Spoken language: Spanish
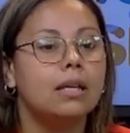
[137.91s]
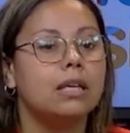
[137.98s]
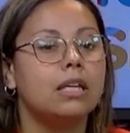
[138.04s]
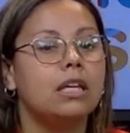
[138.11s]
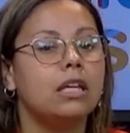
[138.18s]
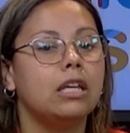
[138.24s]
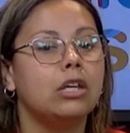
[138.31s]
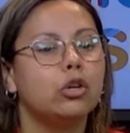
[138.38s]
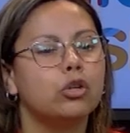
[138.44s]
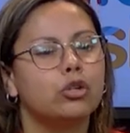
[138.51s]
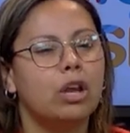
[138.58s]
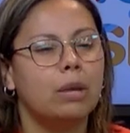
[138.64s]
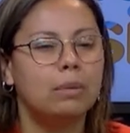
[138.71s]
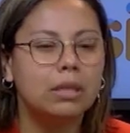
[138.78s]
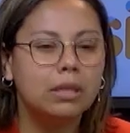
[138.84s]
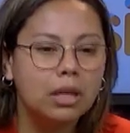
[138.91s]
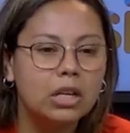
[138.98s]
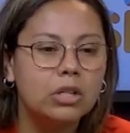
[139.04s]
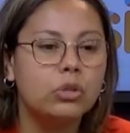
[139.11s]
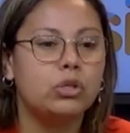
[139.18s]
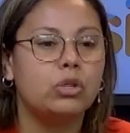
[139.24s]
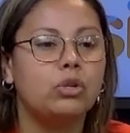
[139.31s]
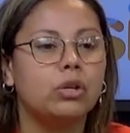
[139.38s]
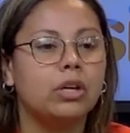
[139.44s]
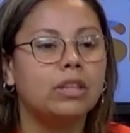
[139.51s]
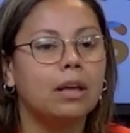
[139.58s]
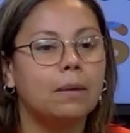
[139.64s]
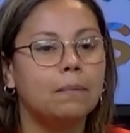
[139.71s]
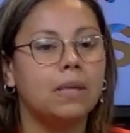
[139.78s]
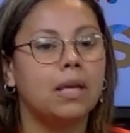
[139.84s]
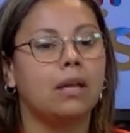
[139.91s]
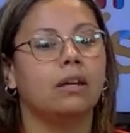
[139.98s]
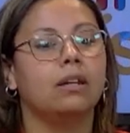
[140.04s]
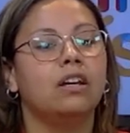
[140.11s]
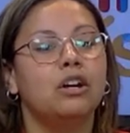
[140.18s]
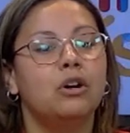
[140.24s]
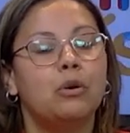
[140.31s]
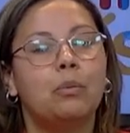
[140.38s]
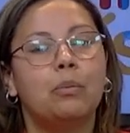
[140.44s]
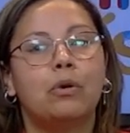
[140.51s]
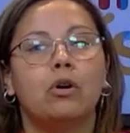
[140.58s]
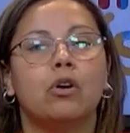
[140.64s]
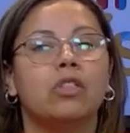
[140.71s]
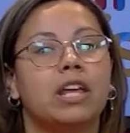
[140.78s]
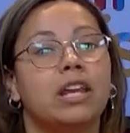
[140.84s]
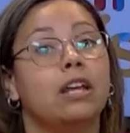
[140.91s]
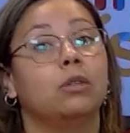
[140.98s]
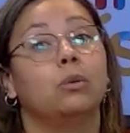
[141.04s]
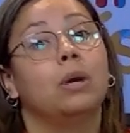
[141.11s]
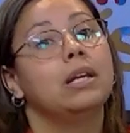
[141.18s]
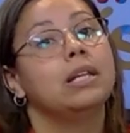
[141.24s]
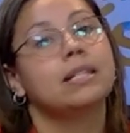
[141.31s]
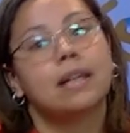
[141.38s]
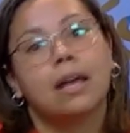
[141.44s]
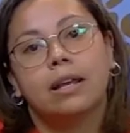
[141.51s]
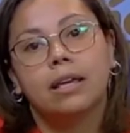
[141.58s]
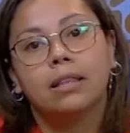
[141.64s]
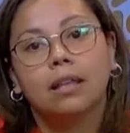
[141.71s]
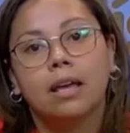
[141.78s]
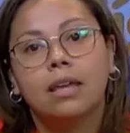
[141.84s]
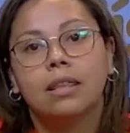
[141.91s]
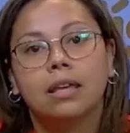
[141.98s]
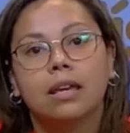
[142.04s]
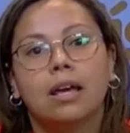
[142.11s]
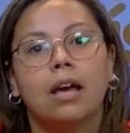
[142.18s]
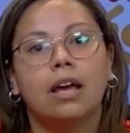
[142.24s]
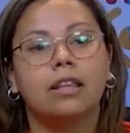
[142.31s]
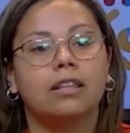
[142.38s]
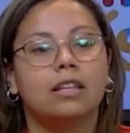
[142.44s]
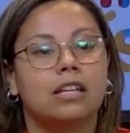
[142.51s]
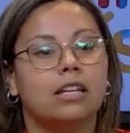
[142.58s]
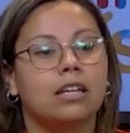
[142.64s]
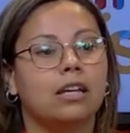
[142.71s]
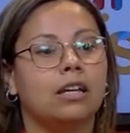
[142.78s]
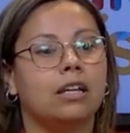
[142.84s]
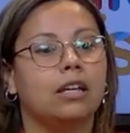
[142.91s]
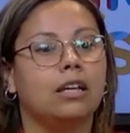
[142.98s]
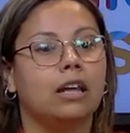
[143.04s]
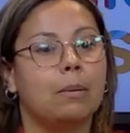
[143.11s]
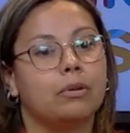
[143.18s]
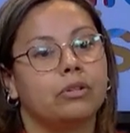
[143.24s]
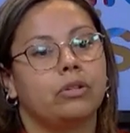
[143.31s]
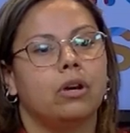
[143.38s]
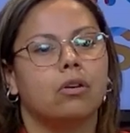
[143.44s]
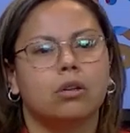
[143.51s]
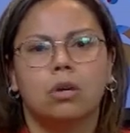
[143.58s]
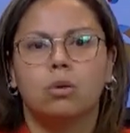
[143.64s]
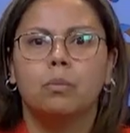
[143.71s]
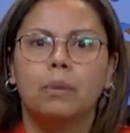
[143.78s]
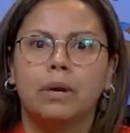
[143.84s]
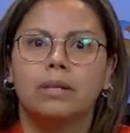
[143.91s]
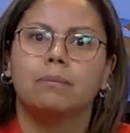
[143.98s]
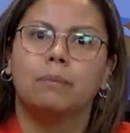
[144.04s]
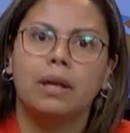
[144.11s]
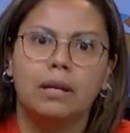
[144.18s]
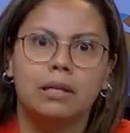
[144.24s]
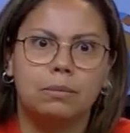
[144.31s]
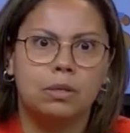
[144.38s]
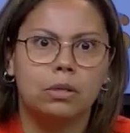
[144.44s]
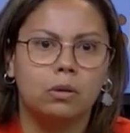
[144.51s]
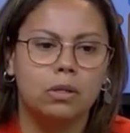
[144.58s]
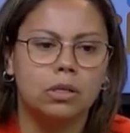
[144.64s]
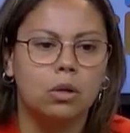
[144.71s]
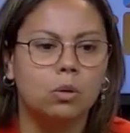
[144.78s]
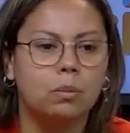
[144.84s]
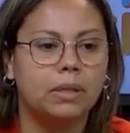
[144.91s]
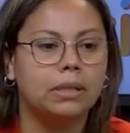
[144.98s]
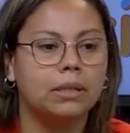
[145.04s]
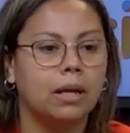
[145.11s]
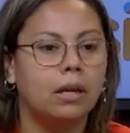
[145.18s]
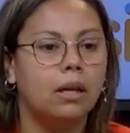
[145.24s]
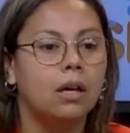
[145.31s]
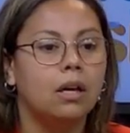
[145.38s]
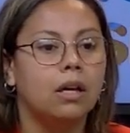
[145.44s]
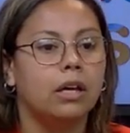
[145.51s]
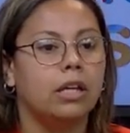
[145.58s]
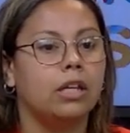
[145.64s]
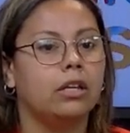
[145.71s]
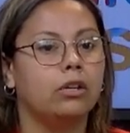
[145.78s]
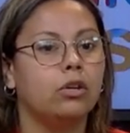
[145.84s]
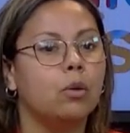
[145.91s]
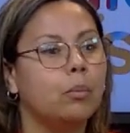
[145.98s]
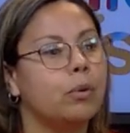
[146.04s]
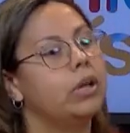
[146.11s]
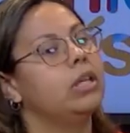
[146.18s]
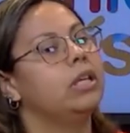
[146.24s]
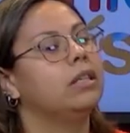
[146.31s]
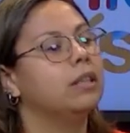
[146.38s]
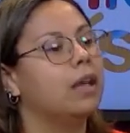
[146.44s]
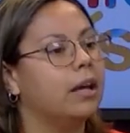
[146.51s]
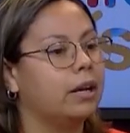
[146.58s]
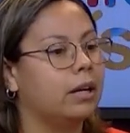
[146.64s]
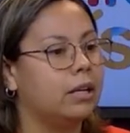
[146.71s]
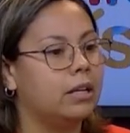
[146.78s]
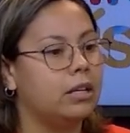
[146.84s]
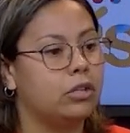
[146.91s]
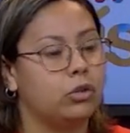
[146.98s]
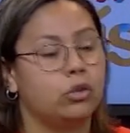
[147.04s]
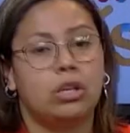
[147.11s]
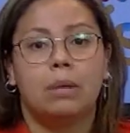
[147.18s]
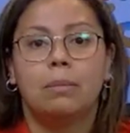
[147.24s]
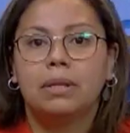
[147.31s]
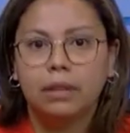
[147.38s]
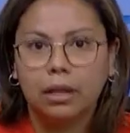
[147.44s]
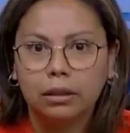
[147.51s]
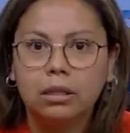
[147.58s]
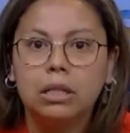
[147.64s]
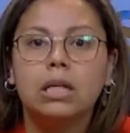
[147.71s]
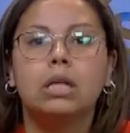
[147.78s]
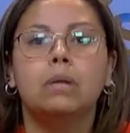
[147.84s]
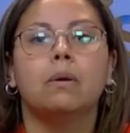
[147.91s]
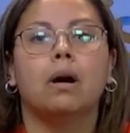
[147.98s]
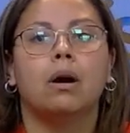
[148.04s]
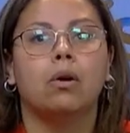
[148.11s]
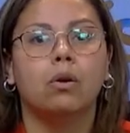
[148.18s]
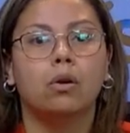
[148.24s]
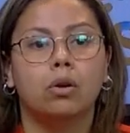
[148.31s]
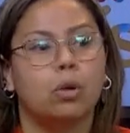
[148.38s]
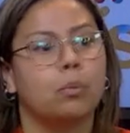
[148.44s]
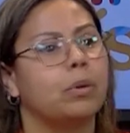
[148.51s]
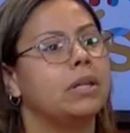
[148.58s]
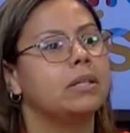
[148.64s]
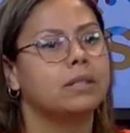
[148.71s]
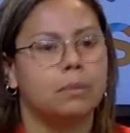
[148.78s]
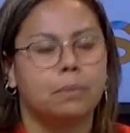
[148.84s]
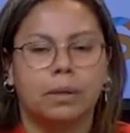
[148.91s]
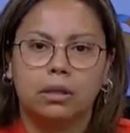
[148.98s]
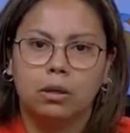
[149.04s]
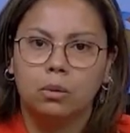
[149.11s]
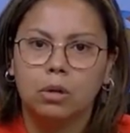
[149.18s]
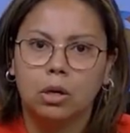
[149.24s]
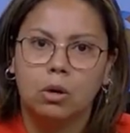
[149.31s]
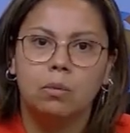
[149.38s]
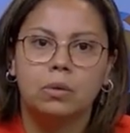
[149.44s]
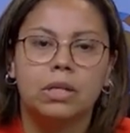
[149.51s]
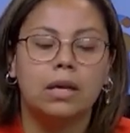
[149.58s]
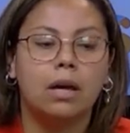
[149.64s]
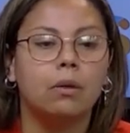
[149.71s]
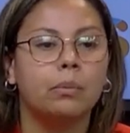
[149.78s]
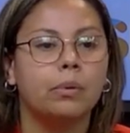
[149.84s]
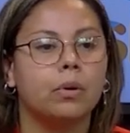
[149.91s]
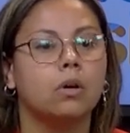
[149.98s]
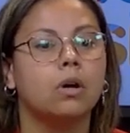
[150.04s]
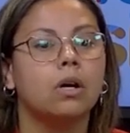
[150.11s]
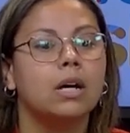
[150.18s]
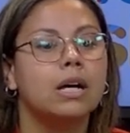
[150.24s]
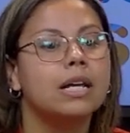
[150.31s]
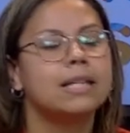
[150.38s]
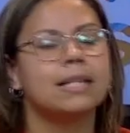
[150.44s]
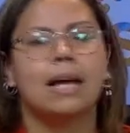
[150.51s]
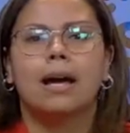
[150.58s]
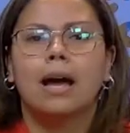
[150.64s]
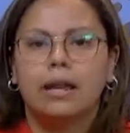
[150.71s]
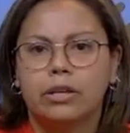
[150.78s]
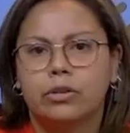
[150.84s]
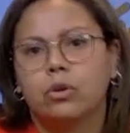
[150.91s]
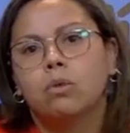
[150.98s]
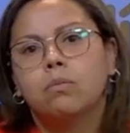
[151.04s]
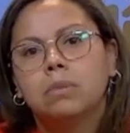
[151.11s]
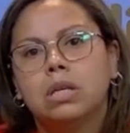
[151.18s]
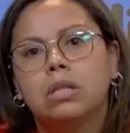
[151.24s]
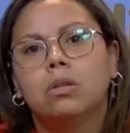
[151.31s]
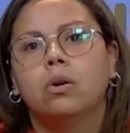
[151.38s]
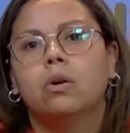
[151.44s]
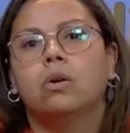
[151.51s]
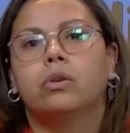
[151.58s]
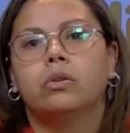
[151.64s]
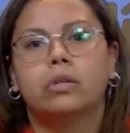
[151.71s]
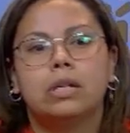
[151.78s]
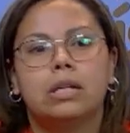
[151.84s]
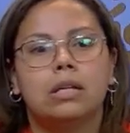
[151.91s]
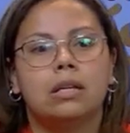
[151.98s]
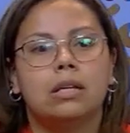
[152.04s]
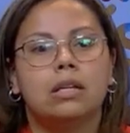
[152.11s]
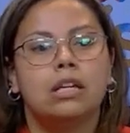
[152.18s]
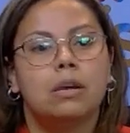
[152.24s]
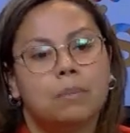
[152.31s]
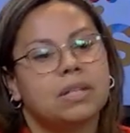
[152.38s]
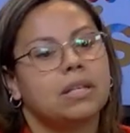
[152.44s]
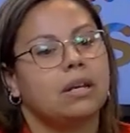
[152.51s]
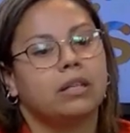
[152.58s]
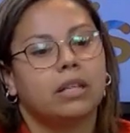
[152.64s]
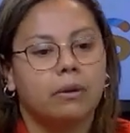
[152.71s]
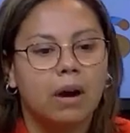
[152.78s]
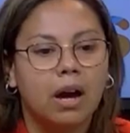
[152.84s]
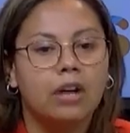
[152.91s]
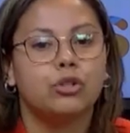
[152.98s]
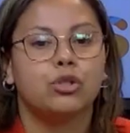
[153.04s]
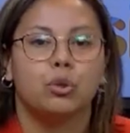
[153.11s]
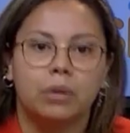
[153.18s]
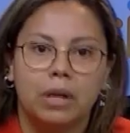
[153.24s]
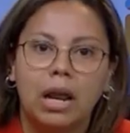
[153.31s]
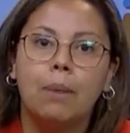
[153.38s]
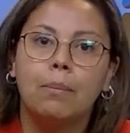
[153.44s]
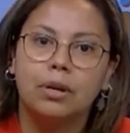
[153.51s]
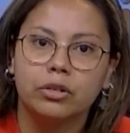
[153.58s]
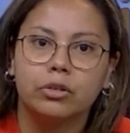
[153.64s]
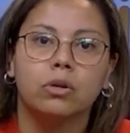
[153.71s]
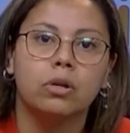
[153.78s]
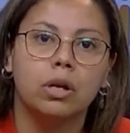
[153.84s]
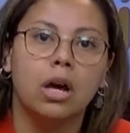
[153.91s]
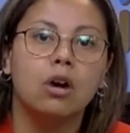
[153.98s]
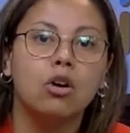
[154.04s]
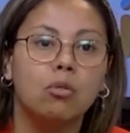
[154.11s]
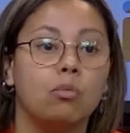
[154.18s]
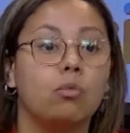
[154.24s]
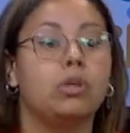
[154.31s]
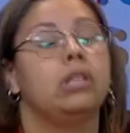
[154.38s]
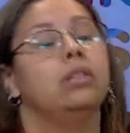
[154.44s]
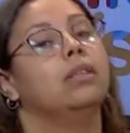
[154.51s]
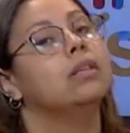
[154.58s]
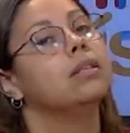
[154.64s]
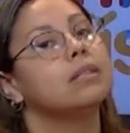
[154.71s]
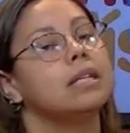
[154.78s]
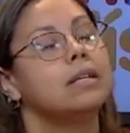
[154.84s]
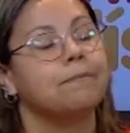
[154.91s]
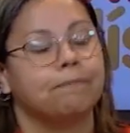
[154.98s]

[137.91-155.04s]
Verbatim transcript: Y no solamente eso, sino que también un poco desnaturalizar esta idea de que las personas con algún padecimiento de salud mental eh, no pueden estar eh, socialmente activas o no pueden ser parte de una comunidad. Un poco sacar esos mitos y, y empezar a trabajar sobre las personas como un ente en